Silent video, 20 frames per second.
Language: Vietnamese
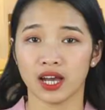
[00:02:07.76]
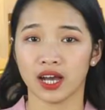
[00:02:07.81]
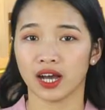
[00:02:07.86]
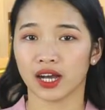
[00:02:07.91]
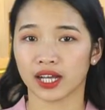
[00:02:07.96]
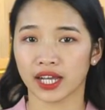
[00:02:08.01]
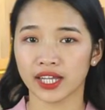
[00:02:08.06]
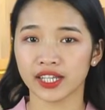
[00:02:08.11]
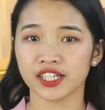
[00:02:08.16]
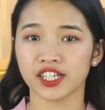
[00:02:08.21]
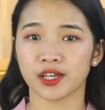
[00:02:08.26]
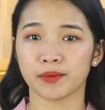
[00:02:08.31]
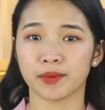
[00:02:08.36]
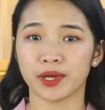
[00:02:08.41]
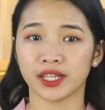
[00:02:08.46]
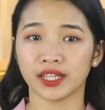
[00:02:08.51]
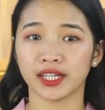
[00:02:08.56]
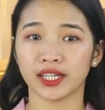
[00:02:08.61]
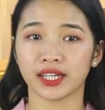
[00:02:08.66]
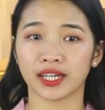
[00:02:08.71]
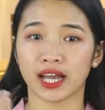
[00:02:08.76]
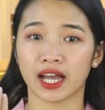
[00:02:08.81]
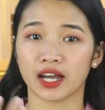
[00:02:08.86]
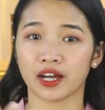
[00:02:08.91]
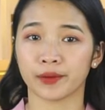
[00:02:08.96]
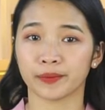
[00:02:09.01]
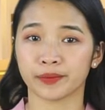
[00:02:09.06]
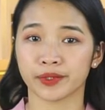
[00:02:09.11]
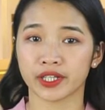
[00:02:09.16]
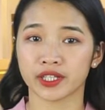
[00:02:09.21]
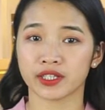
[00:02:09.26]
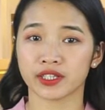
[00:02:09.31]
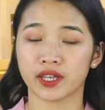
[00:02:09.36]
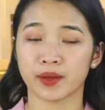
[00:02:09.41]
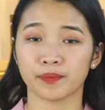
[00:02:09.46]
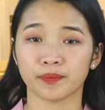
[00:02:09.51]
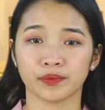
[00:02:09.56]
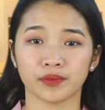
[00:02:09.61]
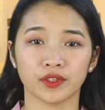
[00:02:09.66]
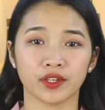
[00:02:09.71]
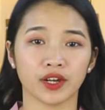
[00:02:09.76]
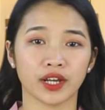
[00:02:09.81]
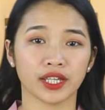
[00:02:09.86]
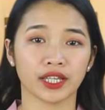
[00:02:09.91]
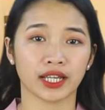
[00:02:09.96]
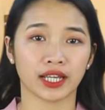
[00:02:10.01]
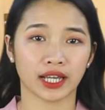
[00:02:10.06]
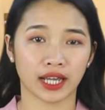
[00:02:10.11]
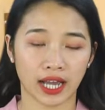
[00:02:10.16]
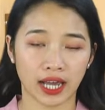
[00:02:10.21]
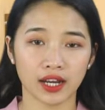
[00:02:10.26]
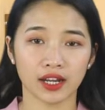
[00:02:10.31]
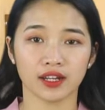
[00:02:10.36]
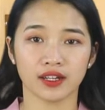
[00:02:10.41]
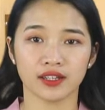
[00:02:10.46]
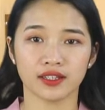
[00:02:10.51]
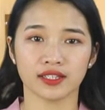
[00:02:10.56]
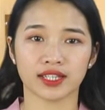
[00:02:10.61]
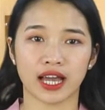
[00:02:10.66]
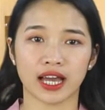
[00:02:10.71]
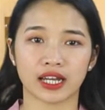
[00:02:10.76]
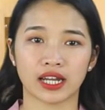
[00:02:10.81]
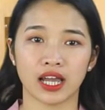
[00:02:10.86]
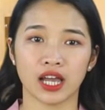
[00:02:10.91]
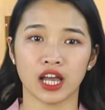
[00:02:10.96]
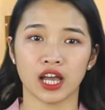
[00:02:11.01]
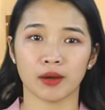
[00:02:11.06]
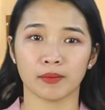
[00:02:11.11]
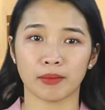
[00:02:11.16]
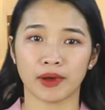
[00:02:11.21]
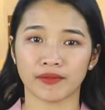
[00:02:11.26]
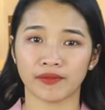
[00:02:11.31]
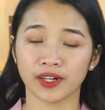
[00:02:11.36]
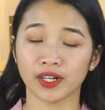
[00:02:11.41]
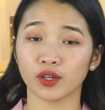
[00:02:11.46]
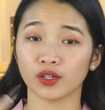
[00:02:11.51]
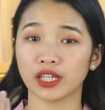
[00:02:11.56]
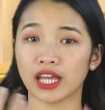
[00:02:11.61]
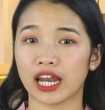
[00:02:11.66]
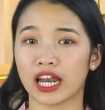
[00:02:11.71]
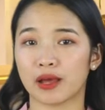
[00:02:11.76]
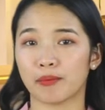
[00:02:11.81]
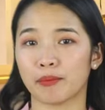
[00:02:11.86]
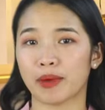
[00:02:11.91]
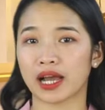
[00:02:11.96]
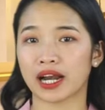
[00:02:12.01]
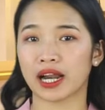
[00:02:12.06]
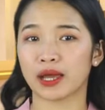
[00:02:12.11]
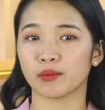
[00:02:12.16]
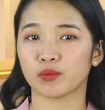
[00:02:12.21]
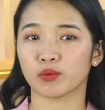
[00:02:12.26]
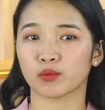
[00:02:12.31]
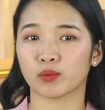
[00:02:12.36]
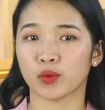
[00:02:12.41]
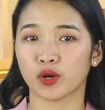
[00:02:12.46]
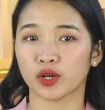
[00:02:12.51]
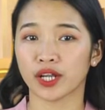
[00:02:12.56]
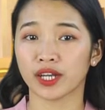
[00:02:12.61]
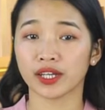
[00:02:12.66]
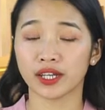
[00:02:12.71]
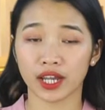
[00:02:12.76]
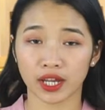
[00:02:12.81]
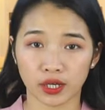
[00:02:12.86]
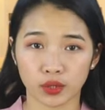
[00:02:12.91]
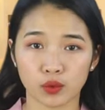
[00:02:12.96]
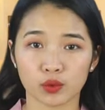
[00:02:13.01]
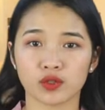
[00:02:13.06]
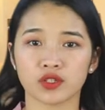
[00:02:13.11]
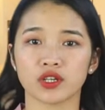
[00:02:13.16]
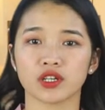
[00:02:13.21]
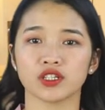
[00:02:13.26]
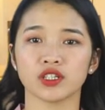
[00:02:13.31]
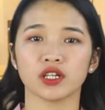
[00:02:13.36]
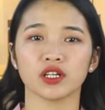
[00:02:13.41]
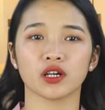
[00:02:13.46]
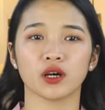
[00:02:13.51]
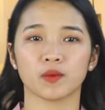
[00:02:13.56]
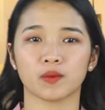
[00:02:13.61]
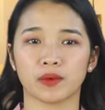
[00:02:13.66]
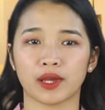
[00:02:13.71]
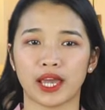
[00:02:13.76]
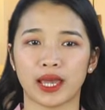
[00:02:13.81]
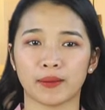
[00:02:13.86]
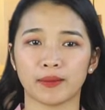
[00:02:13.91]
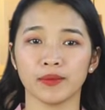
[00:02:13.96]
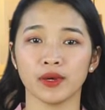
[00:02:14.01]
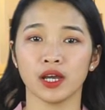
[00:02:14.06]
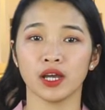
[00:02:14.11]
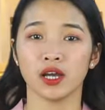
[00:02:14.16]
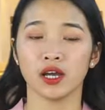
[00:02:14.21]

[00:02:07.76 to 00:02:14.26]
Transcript: Ở cách chế biến thịt gà hầm nhân sâm tươi thì khá là đơn giản mà vẫn có thể là mang lại một món ăn đầy đủ dưỡng chất không kém.